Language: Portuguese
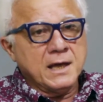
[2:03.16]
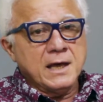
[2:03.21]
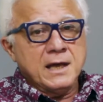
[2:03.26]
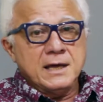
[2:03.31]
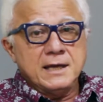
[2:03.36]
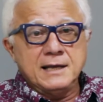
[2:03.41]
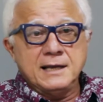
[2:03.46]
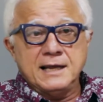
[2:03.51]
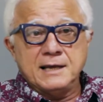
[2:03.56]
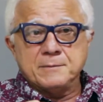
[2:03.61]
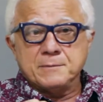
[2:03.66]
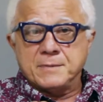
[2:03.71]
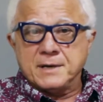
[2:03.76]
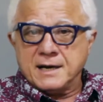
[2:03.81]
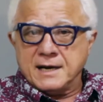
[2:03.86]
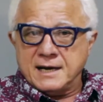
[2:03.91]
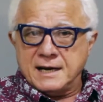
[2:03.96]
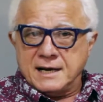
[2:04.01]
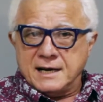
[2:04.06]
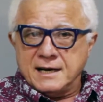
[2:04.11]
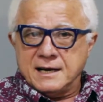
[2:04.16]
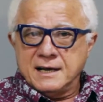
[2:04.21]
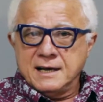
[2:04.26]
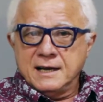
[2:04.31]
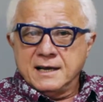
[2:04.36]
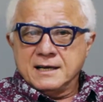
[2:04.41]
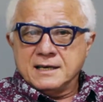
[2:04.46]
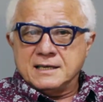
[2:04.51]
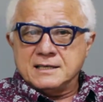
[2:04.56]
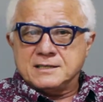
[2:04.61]
E lembrar
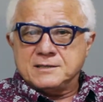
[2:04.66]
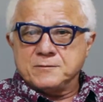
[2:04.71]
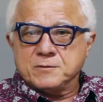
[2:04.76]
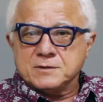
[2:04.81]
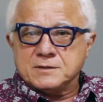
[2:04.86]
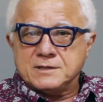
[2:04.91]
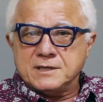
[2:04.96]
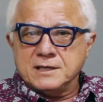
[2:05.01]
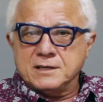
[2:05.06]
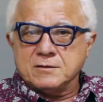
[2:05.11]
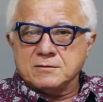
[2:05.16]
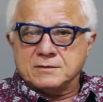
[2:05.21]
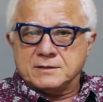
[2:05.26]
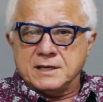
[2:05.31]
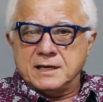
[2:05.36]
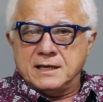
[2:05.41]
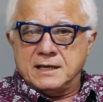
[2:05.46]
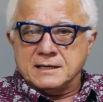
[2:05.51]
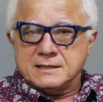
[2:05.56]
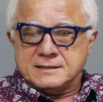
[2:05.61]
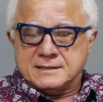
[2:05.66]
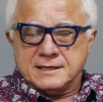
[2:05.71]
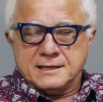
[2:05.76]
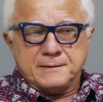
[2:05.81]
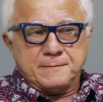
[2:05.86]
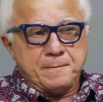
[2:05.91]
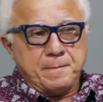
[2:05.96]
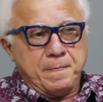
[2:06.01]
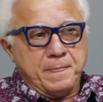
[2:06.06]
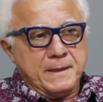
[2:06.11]
que se você não tem essa,
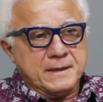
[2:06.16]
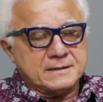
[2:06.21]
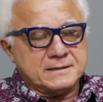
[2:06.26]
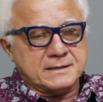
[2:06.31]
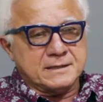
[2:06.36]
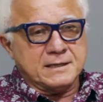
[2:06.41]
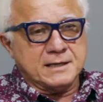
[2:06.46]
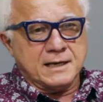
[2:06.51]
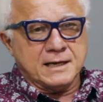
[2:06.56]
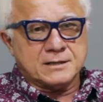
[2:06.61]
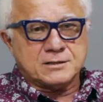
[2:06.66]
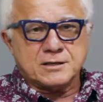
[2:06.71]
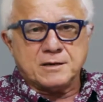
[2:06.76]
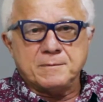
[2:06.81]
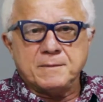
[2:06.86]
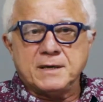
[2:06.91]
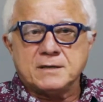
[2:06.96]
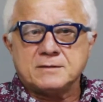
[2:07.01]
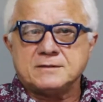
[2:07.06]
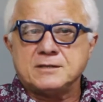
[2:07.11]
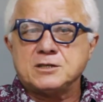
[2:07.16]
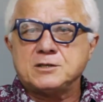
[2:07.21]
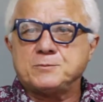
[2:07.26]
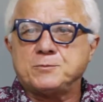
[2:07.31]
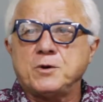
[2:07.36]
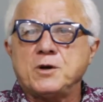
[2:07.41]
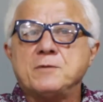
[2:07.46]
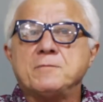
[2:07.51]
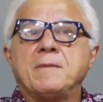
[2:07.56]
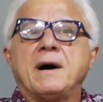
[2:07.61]
esse relaxamento, você
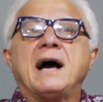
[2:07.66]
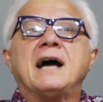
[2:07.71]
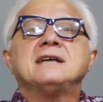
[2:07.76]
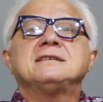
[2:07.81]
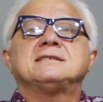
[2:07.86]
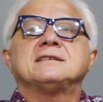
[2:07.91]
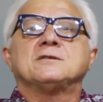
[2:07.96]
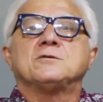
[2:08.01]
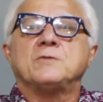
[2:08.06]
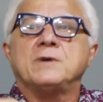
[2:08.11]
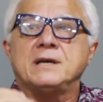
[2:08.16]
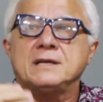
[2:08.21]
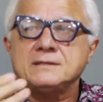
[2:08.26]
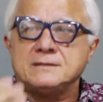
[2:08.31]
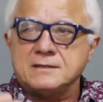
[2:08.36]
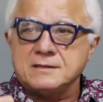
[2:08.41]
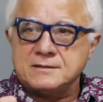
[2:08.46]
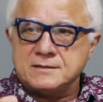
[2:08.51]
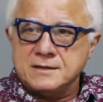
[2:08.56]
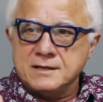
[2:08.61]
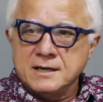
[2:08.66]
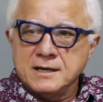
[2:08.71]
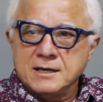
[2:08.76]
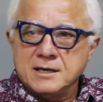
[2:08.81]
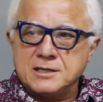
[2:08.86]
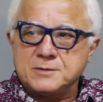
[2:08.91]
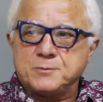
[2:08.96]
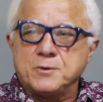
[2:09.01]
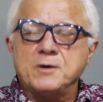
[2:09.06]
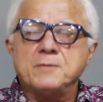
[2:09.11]
expõe mais a doenças,
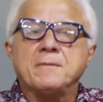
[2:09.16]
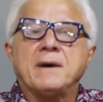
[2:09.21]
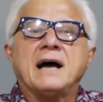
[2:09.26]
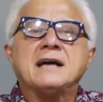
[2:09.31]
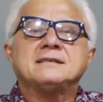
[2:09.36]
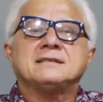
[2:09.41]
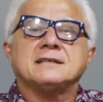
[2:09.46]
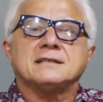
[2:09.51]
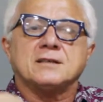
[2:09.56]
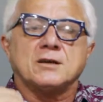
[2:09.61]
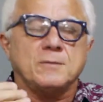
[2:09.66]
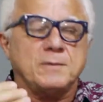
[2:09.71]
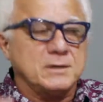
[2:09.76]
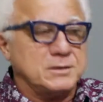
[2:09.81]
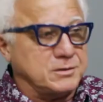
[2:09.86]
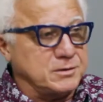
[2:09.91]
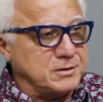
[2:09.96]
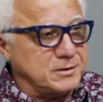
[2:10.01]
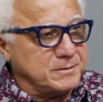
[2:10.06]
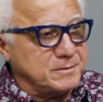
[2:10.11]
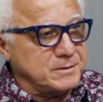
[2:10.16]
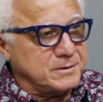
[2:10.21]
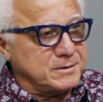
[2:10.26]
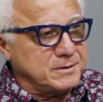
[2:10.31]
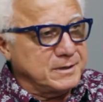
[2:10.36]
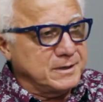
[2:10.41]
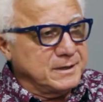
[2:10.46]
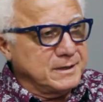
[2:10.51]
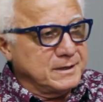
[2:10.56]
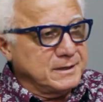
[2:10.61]
expõe mais a traumatismos.
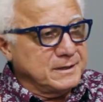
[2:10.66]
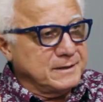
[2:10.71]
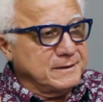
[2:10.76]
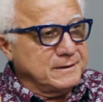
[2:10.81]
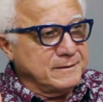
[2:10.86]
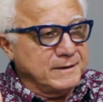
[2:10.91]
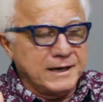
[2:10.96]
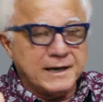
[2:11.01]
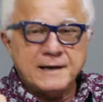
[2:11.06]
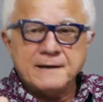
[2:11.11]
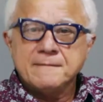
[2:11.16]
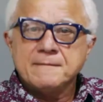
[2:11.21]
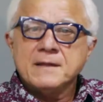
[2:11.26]
Né?